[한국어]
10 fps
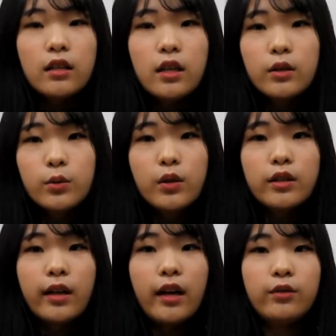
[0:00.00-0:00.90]

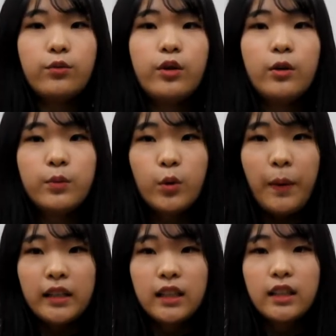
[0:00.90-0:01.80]
생존에 대한 위협으로
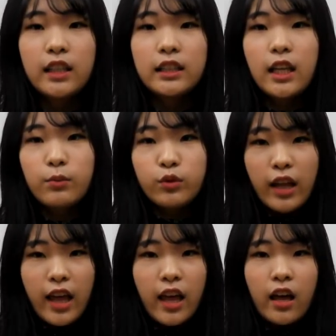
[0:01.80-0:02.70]
받아들이기
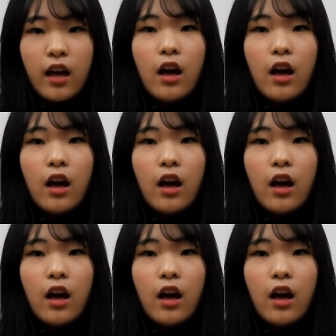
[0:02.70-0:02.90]
때문에